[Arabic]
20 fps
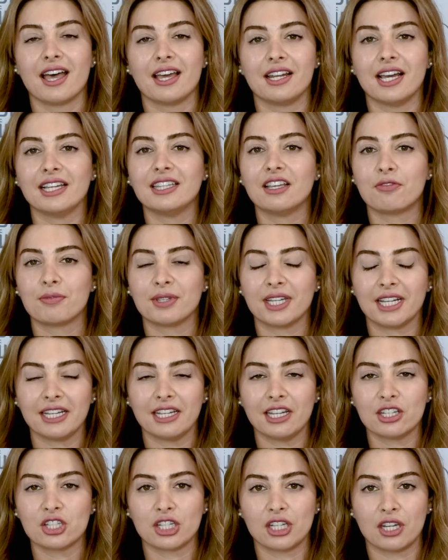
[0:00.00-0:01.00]
الهدف من
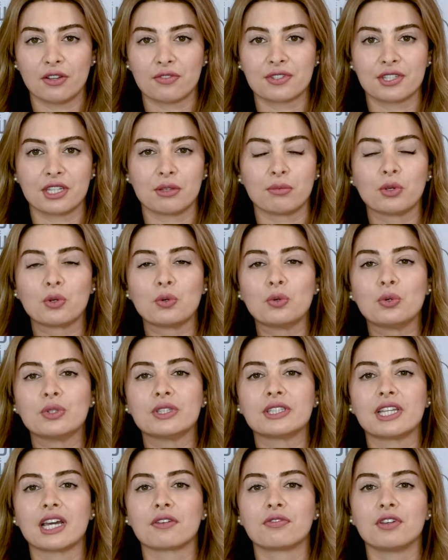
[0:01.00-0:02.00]
العلاج النفسي
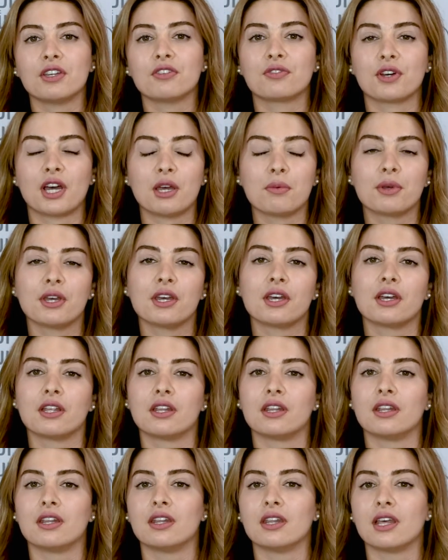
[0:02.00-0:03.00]
بيكون تخفيف عبء
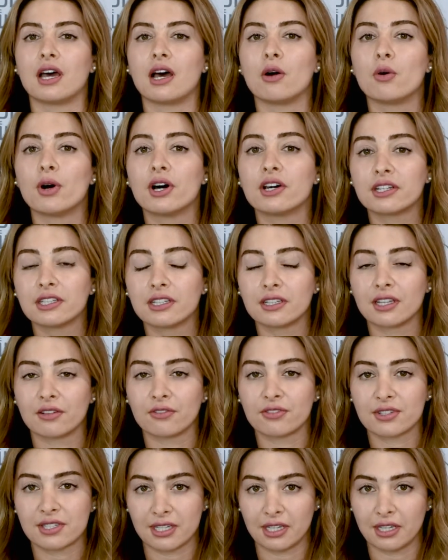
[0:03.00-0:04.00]
العوارض
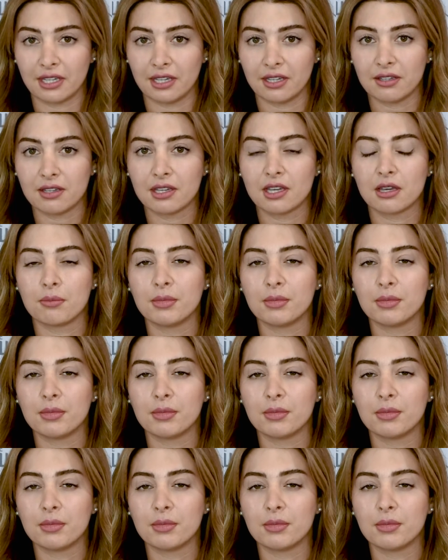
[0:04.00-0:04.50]
النفسية